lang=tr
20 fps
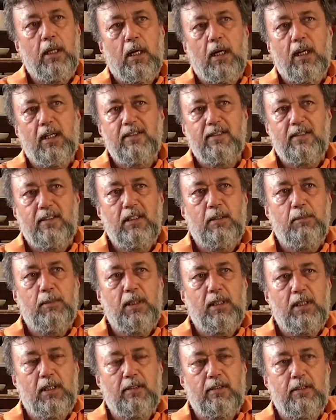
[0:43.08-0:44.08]
aslına
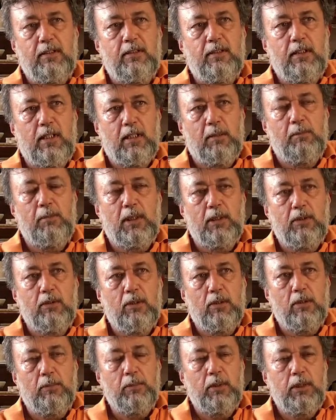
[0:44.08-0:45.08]
bakarsanız
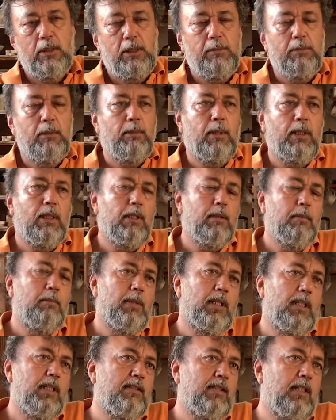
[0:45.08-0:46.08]
harmanlıyorum. Şimdi bana,
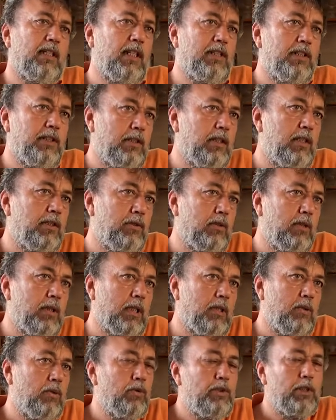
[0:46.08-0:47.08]
bana sanatçı da diyorlar,
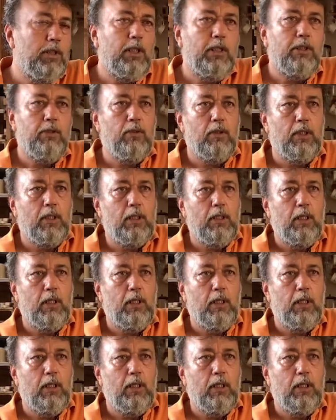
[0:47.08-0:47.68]
hoca da diyorlar.